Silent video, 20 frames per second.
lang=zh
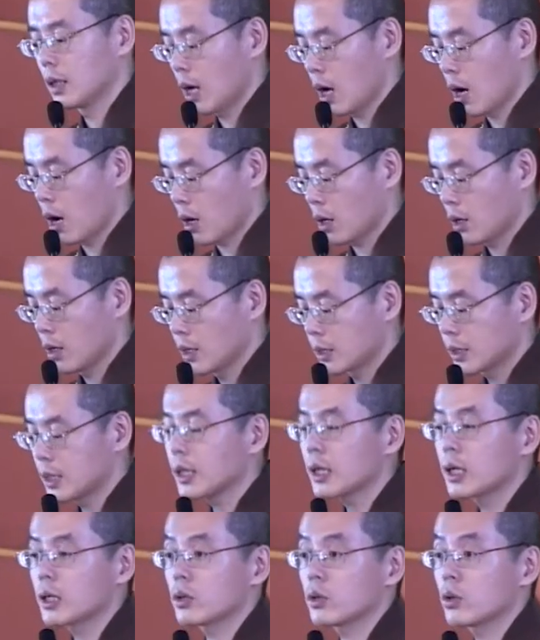好，这
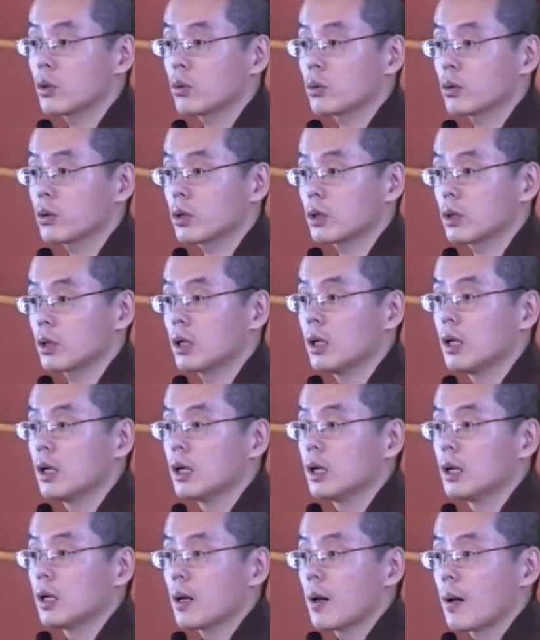个就是
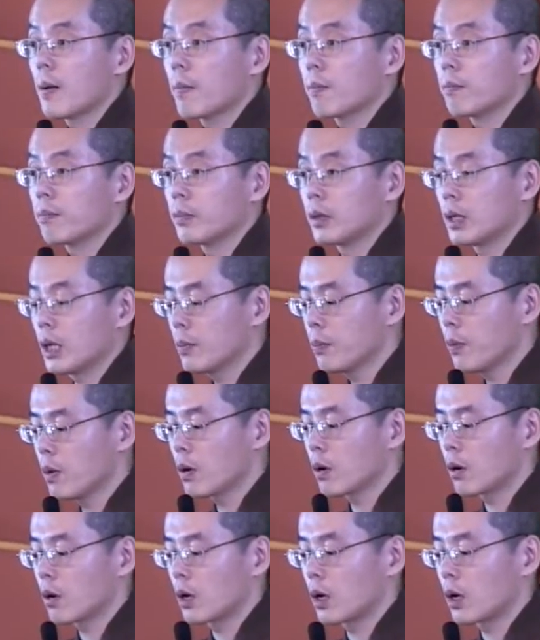尼泊
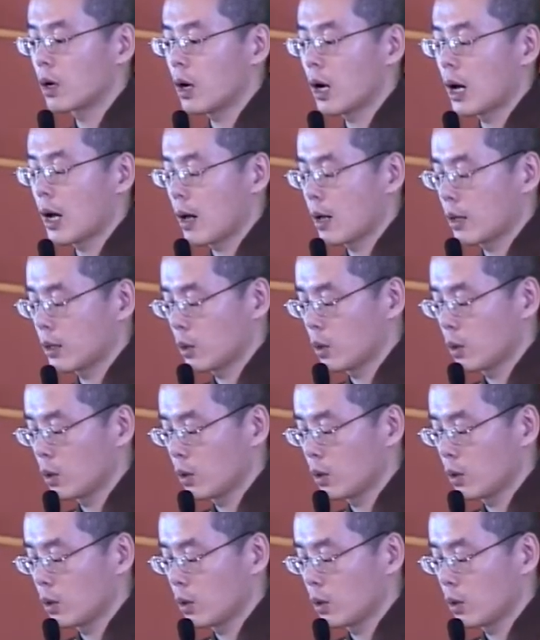尔